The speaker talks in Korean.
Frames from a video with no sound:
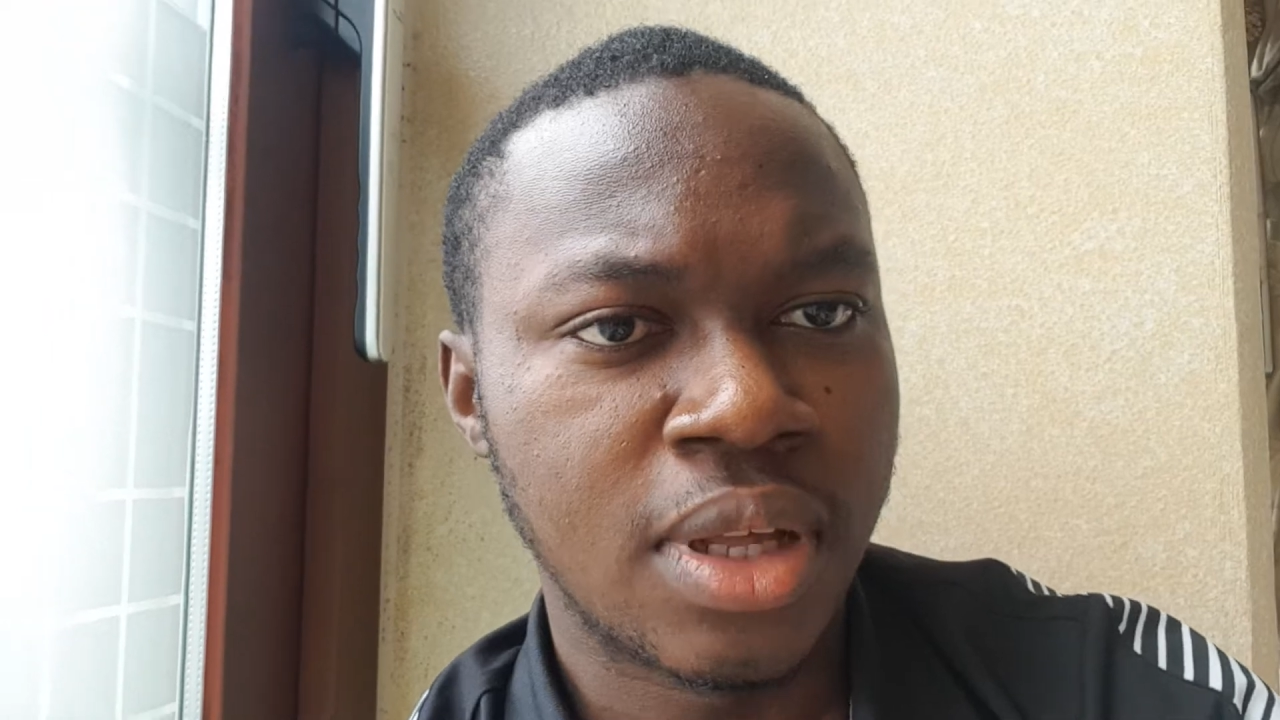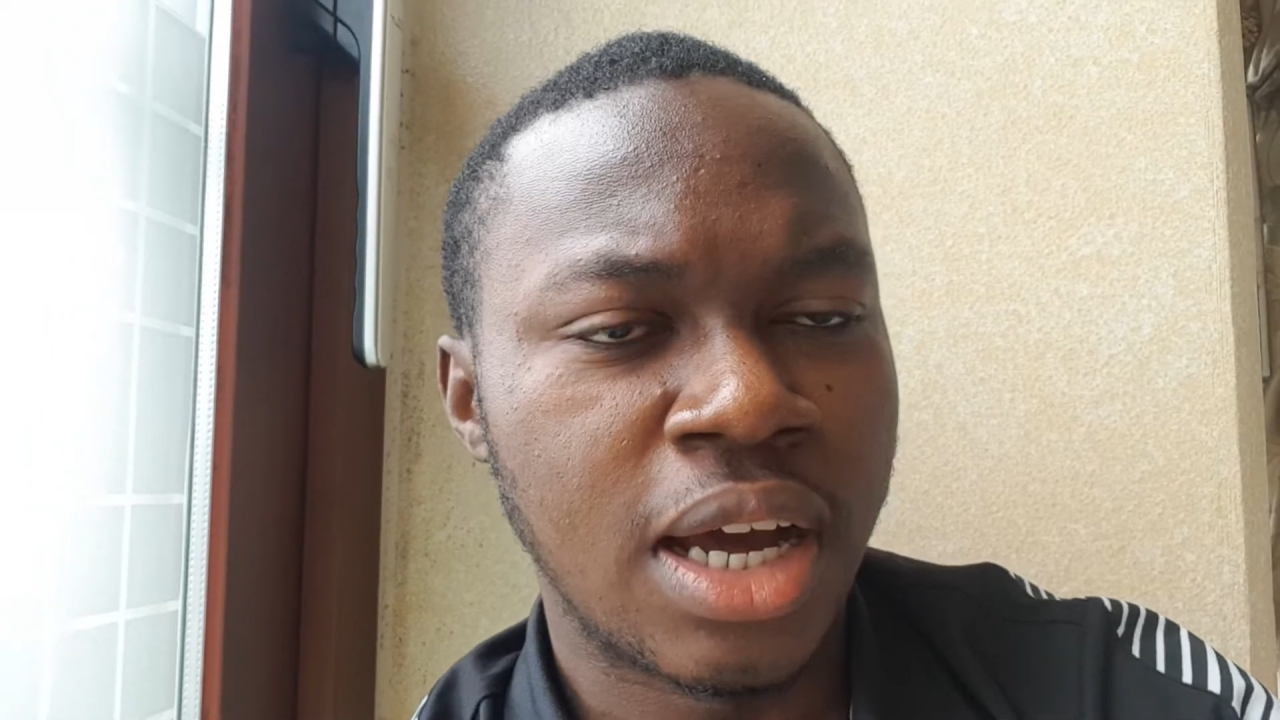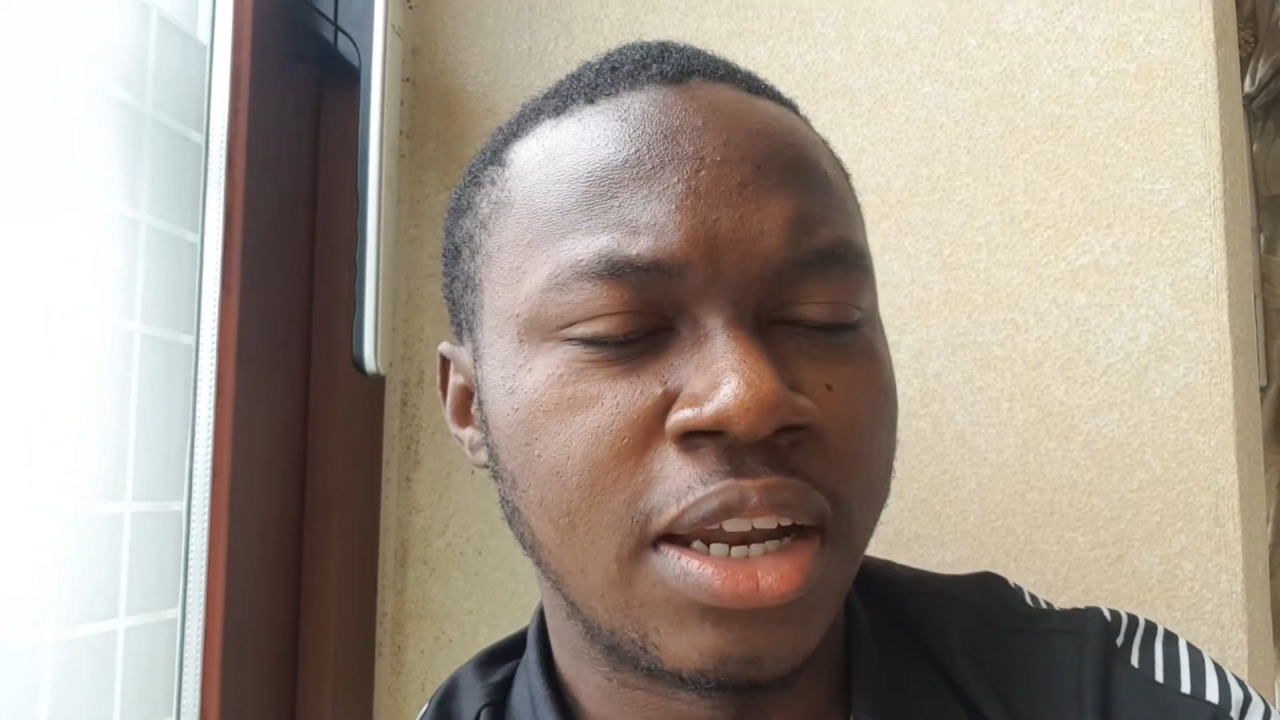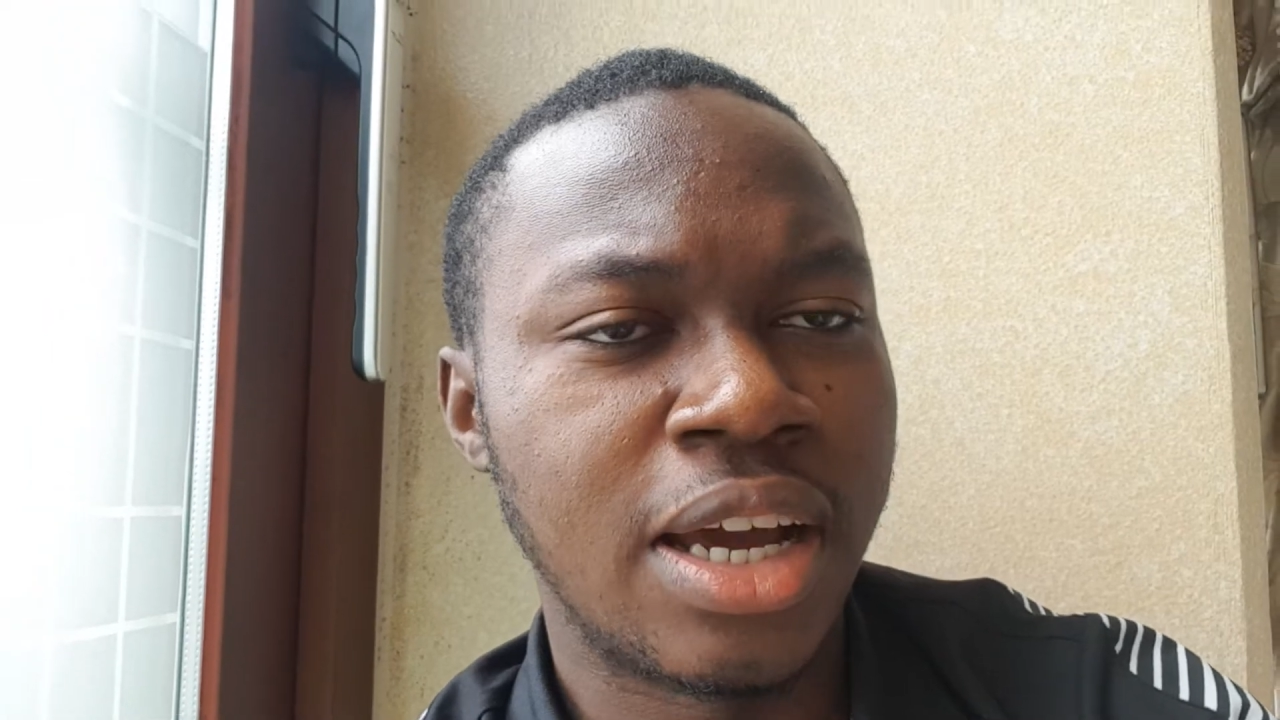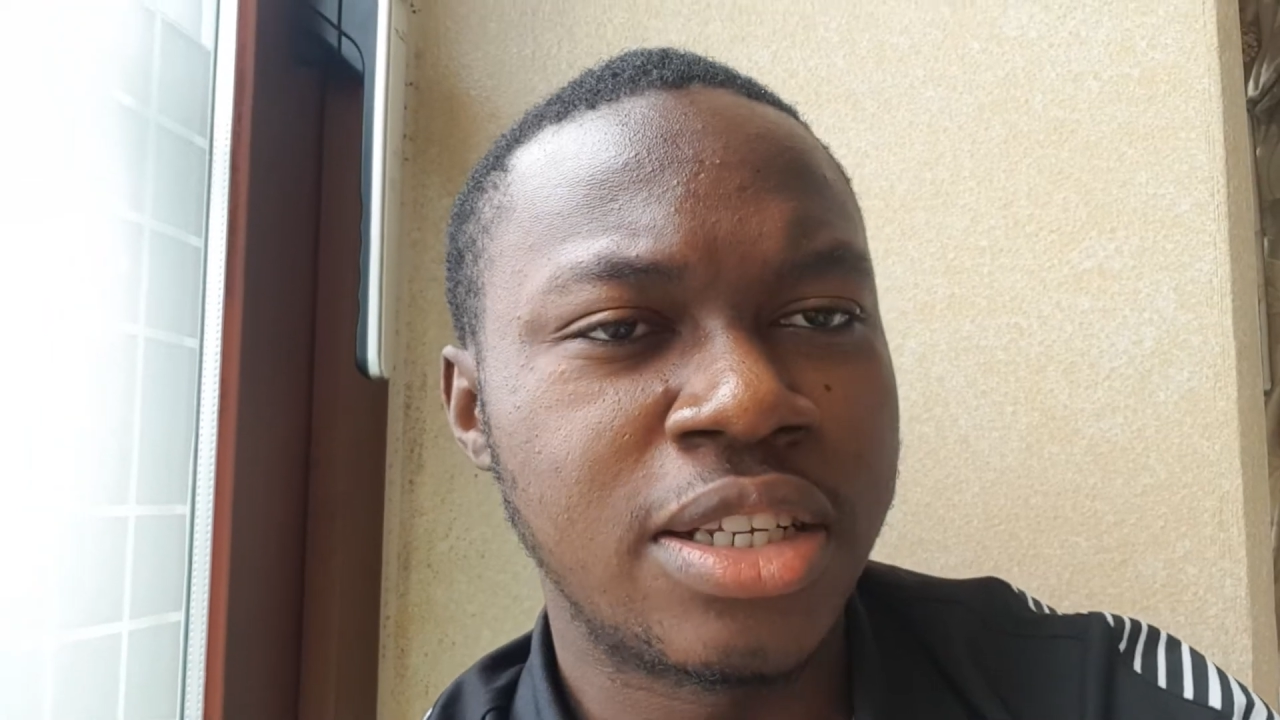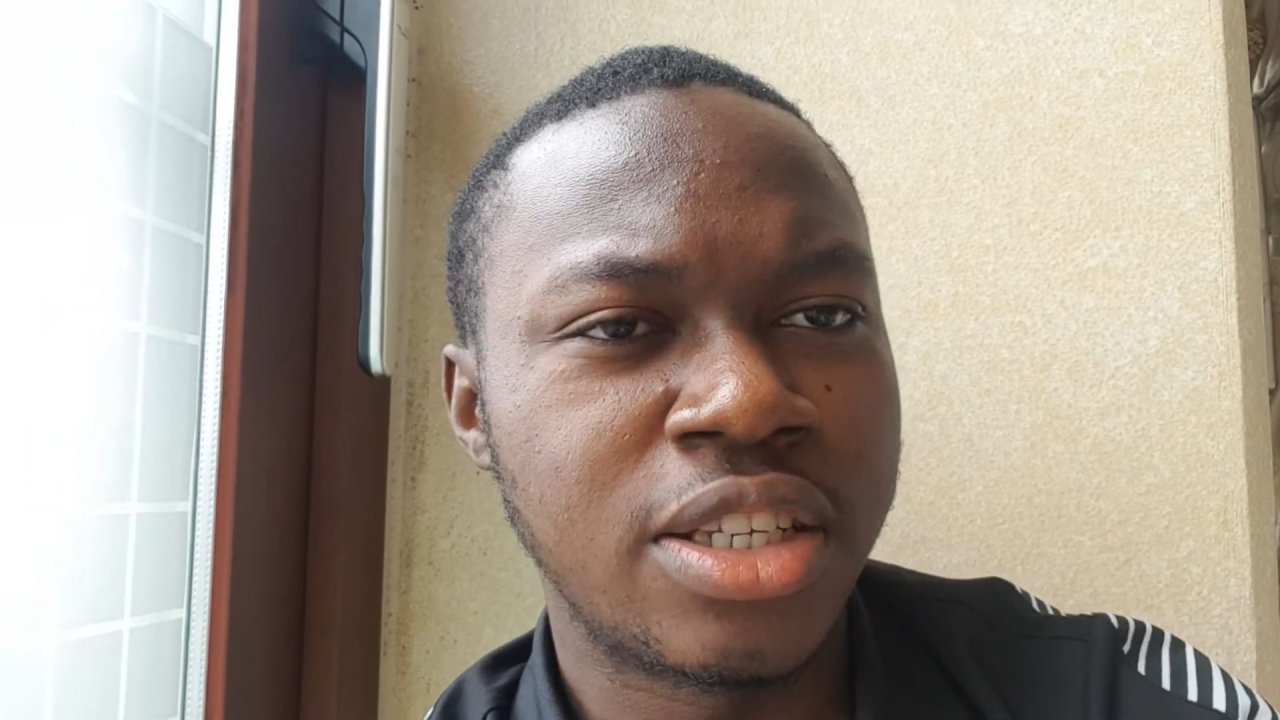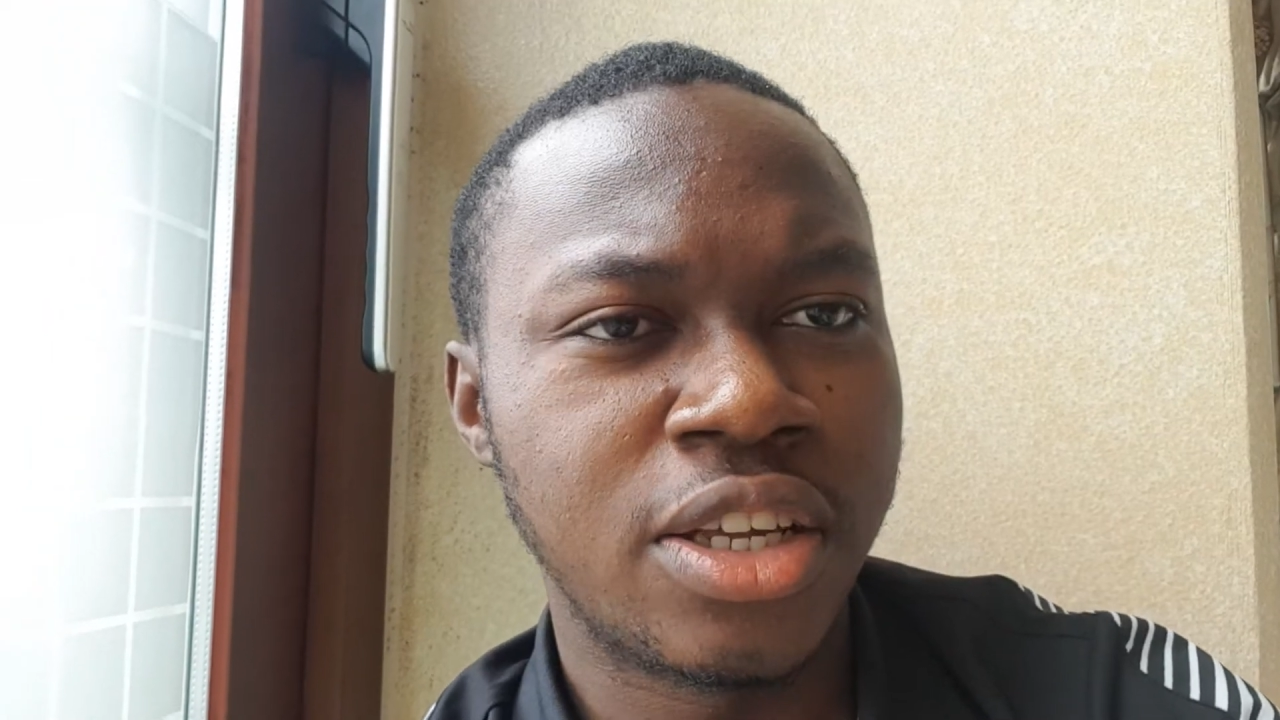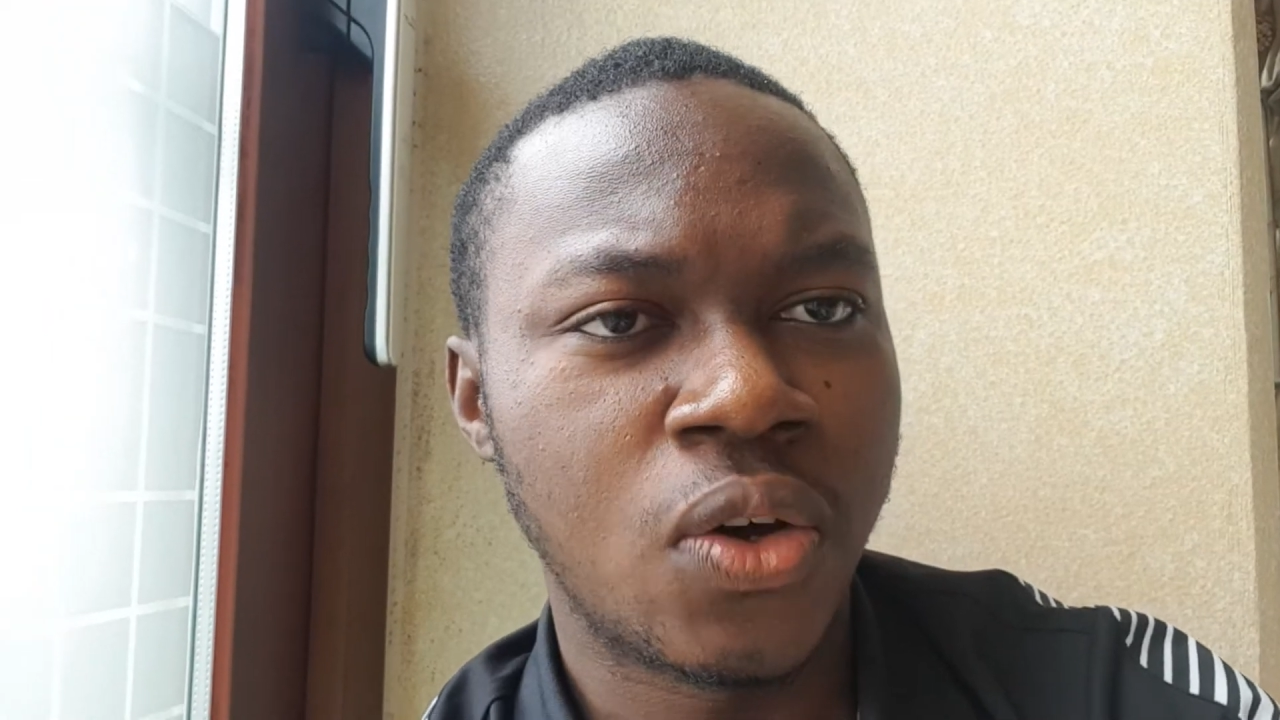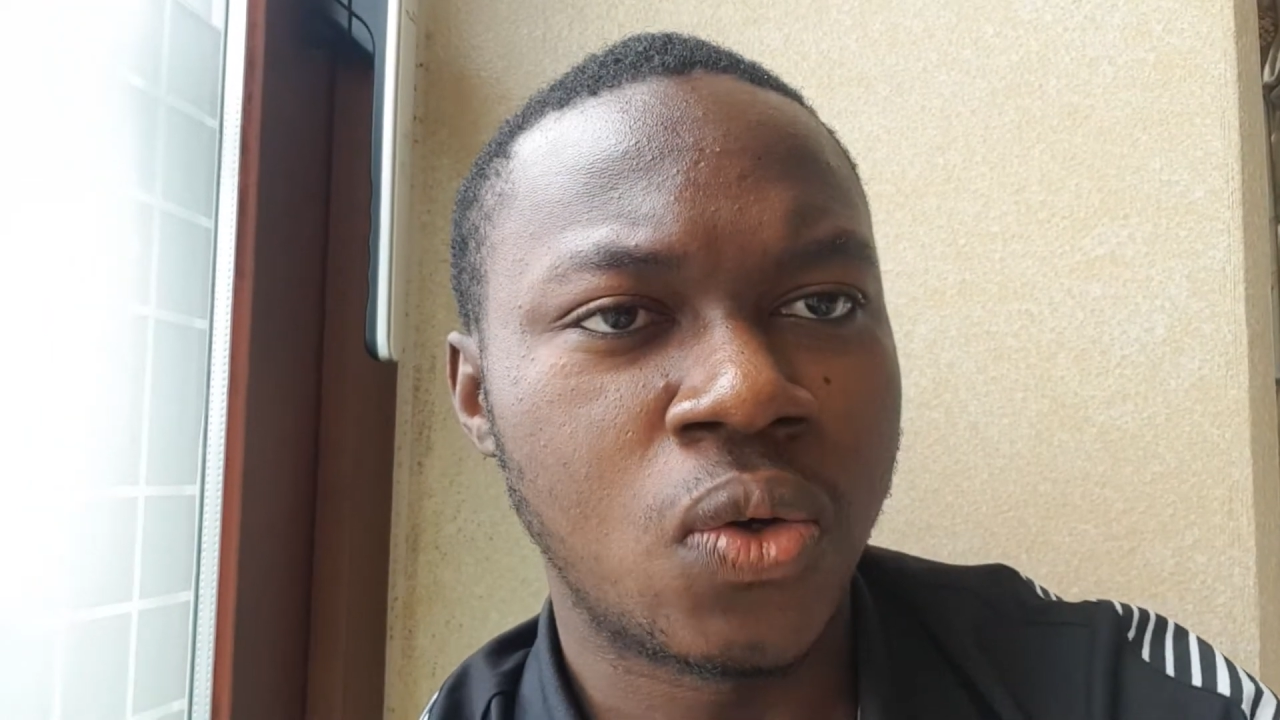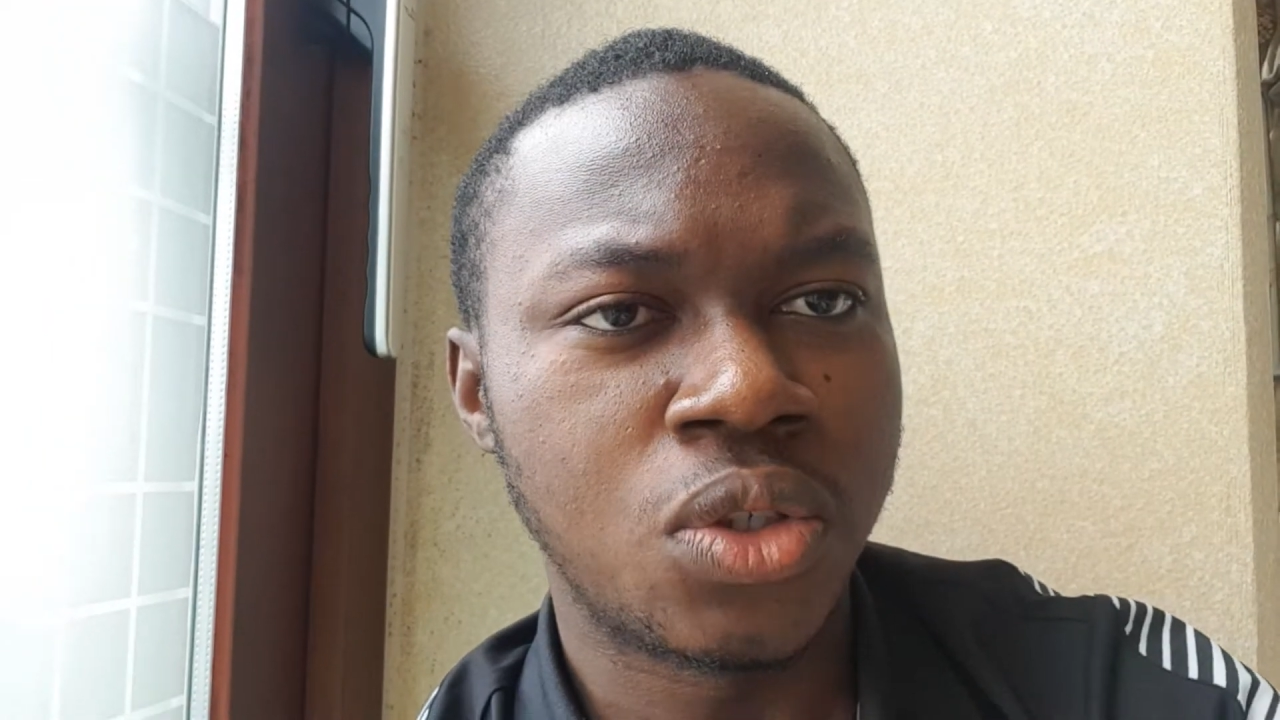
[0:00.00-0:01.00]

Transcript: 안녕하세요.